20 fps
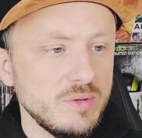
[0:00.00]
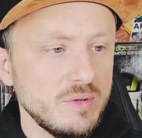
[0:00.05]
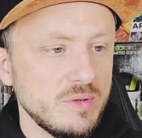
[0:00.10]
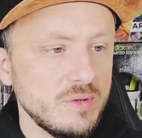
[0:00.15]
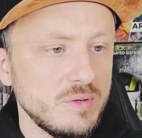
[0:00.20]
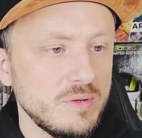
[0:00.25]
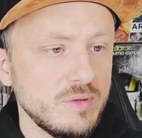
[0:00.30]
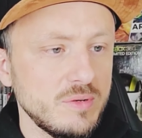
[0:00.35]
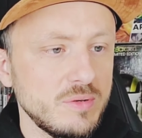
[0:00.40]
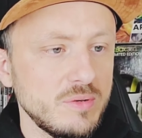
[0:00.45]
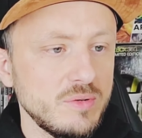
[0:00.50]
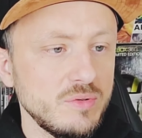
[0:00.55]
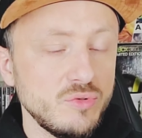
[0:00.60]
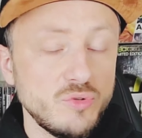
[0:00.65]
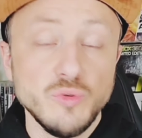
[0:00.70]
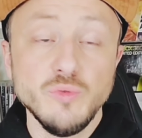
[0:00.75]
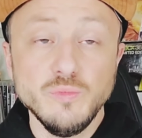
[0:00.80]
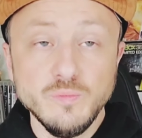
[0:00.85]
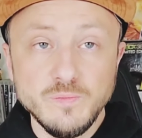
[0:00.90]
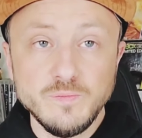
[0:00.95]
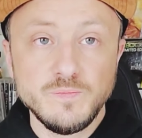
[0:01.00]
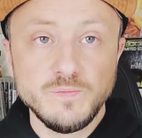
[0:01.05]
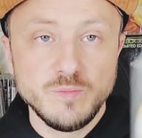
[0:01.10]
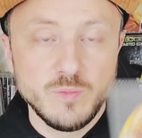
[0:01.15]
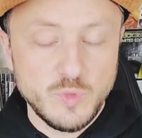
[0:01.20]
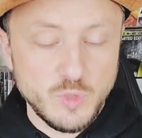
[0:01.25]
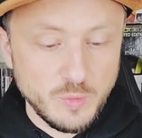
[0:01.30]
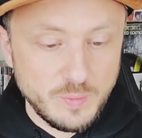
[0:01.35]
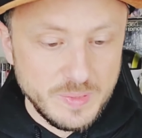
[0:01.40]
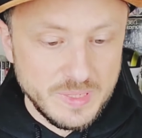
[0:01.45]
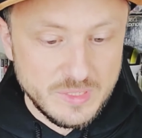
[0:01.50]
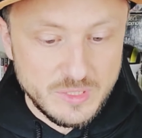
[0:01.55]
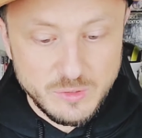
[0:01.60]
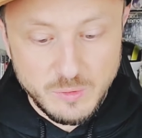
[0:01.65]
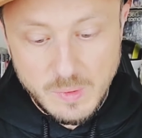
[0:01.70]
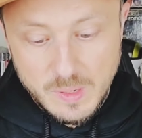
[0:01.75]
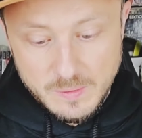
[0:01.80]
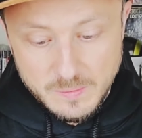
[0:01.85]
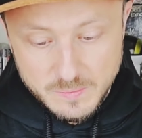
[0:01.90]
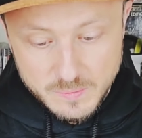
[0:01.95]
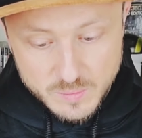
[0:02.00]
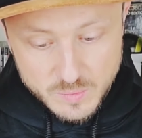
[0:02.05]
2 euh, sur PS3,